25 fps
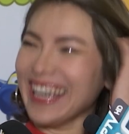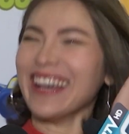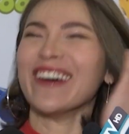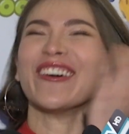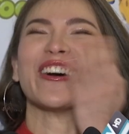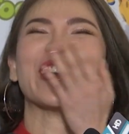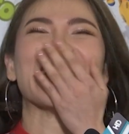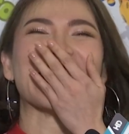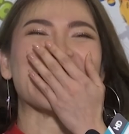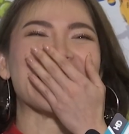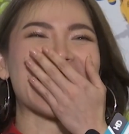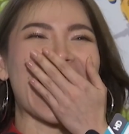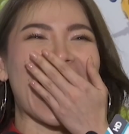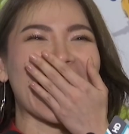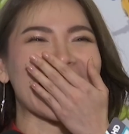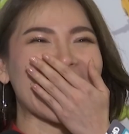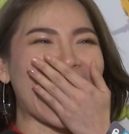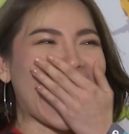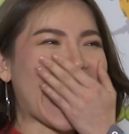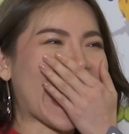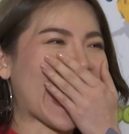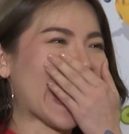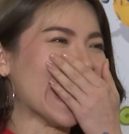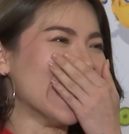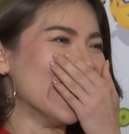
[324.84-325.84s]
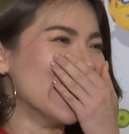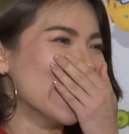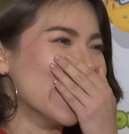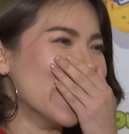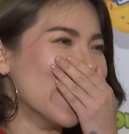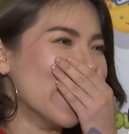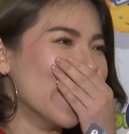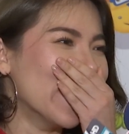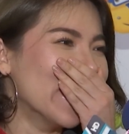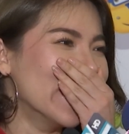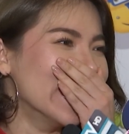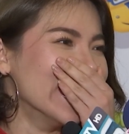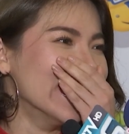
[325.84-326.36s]
ไม่ดีด้าด่า
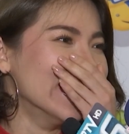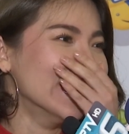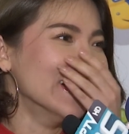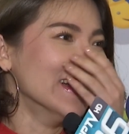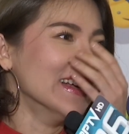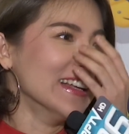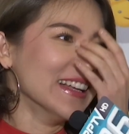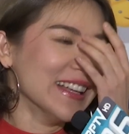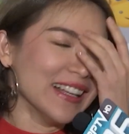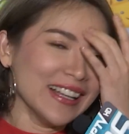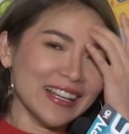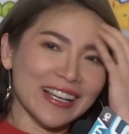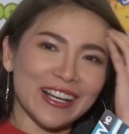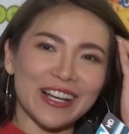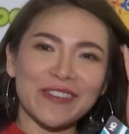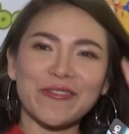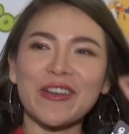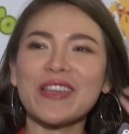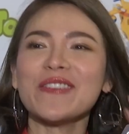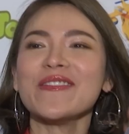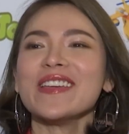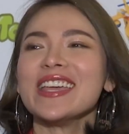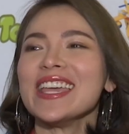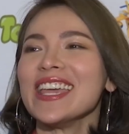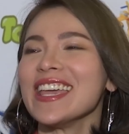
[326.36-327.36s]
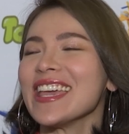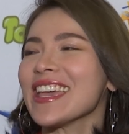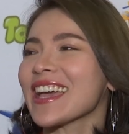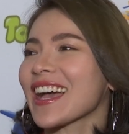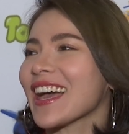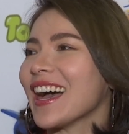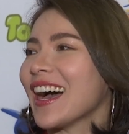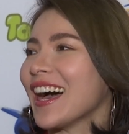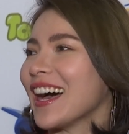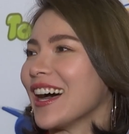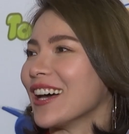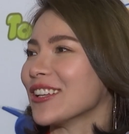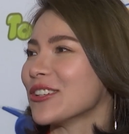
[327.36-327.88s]
ไม่มี
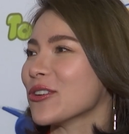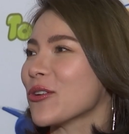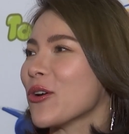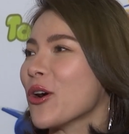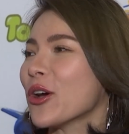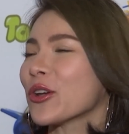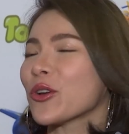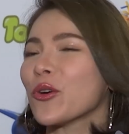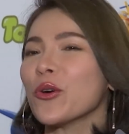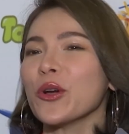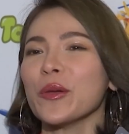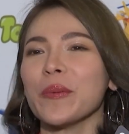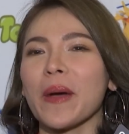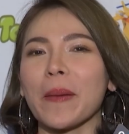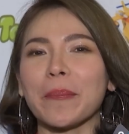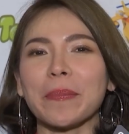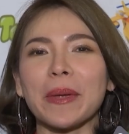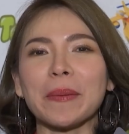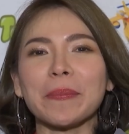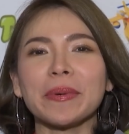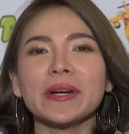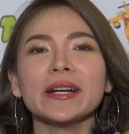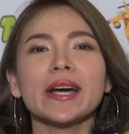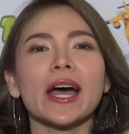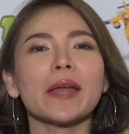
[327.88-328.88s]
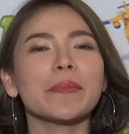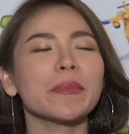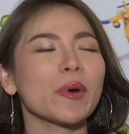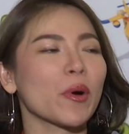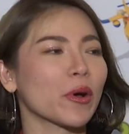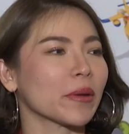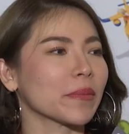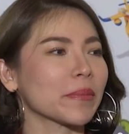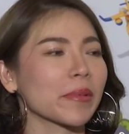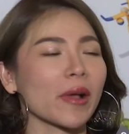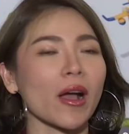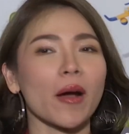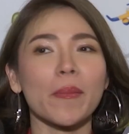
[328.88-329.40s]
ค่ะ ทุกคนคุยแบบเป็นเพื่อนหม
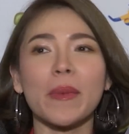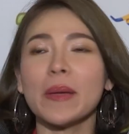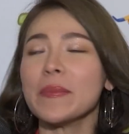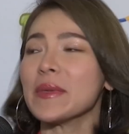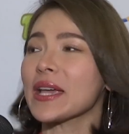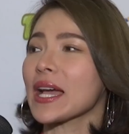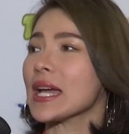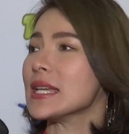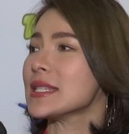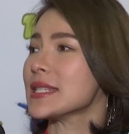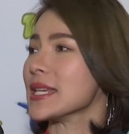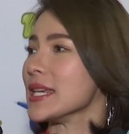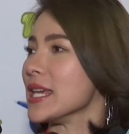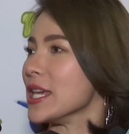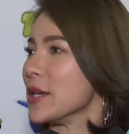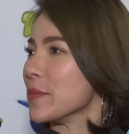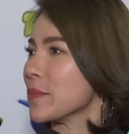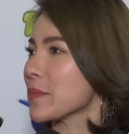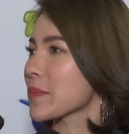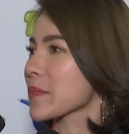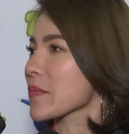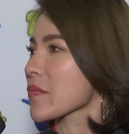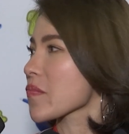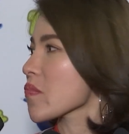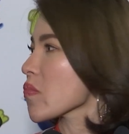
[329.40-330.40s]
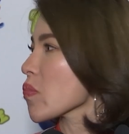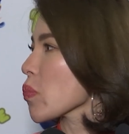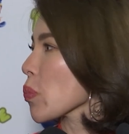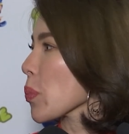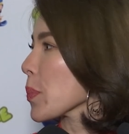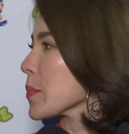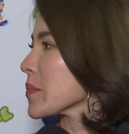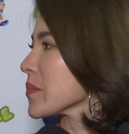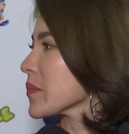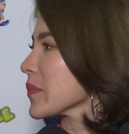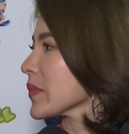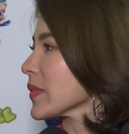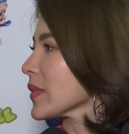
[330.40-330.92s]
ด ก็ไม่มีใครจีบสมบัติ
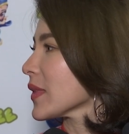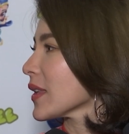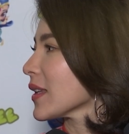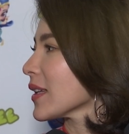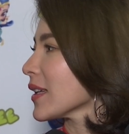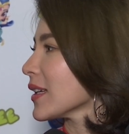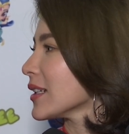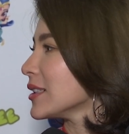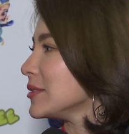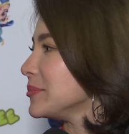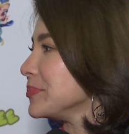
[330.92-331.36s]
ว่ามานี่